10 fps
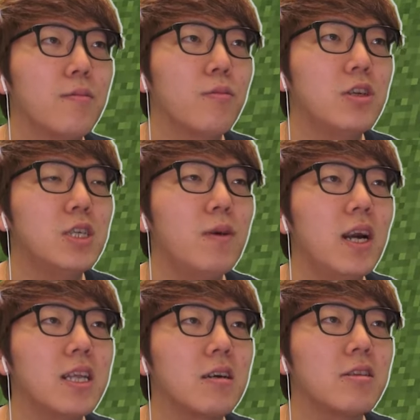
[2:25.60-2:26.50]
もういじめ
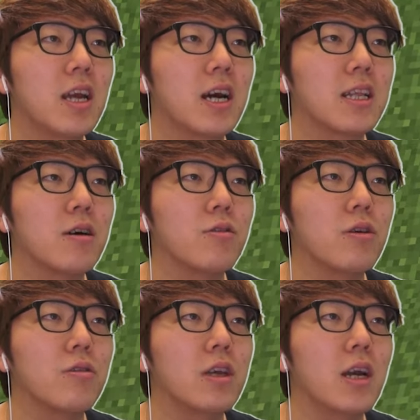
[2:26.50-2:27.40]
られたくねえからな
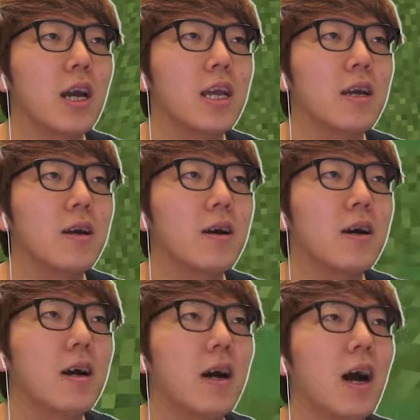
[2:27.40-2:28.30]
骨をに。はい
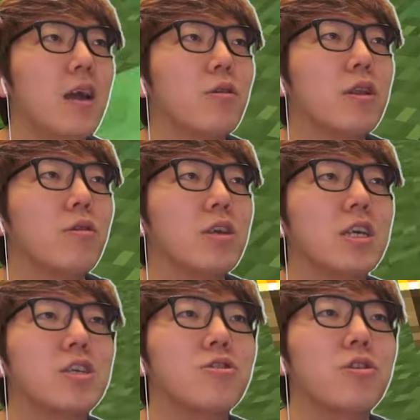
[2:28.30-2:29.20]
はい骨を記
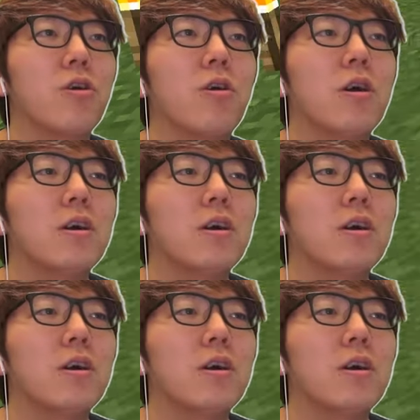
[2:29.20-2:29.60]
終了